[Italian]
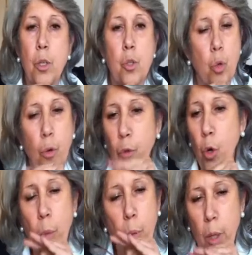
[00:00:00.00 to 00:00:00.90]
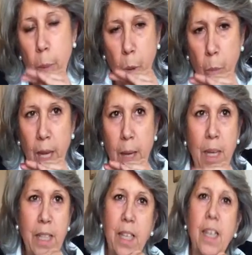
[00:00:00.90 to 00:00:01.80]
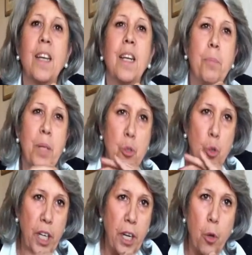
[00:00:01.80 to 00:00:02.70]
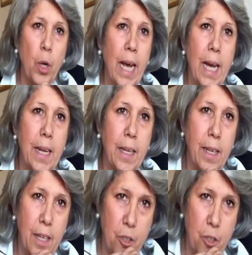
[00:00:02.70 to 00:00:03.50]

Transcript: Sorvolo poi il problema delle persone regolari,